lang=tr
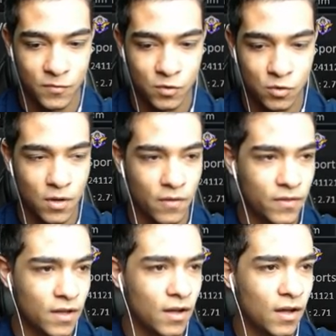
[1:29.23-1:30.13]
Şu
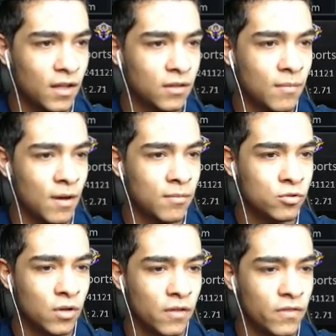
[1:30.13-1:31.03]
anda aldım abi.
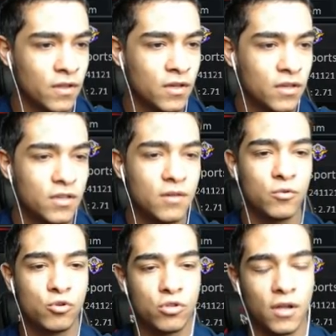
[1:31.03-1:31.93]
Şu an
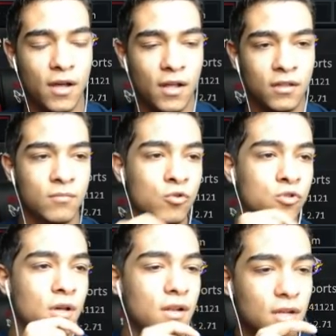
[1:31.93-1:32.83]
23 tane aldım.
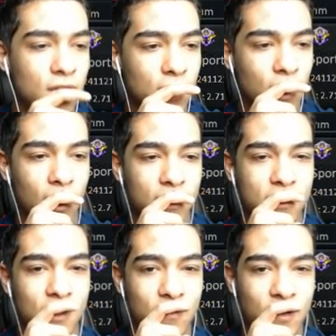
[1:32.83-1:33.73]
Güzel.
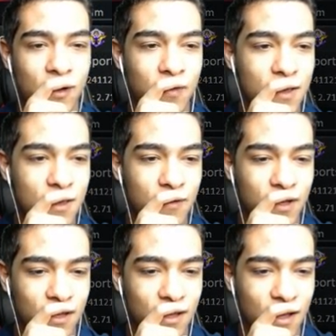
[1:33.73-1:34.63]
Açalım ilk bir
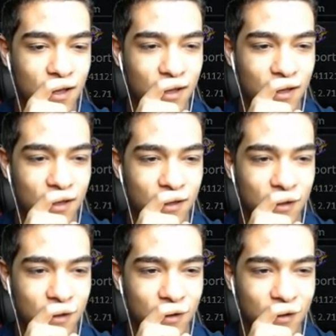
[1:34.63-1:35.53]
27'de de.
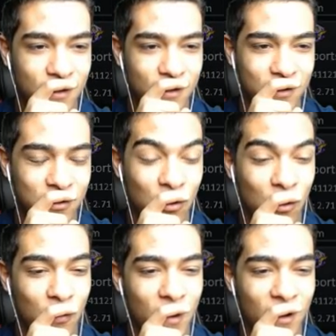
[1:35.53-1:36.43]

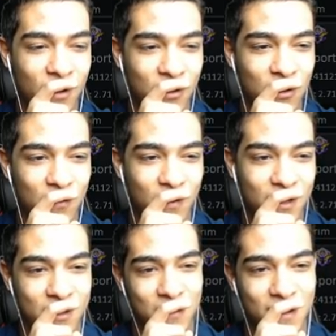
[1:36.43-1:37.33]
Çok merak ediyorum.
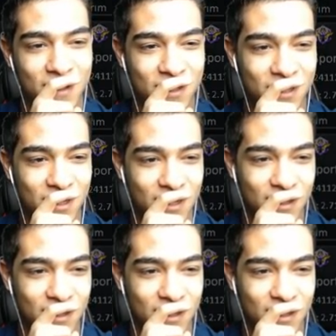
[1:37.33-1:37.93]
Acaba ne çıkacak?